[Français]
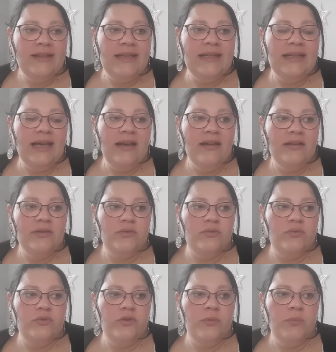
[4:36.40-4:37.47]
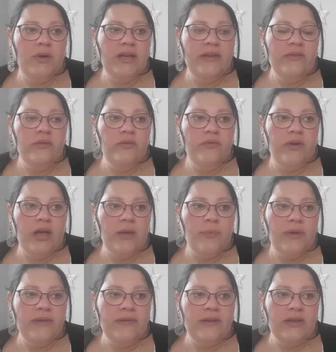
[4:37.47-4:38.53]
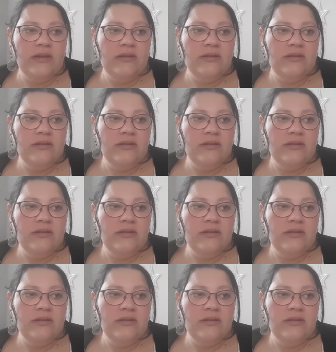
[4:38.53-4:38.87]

Téna, doucement, laisse ton frère passer.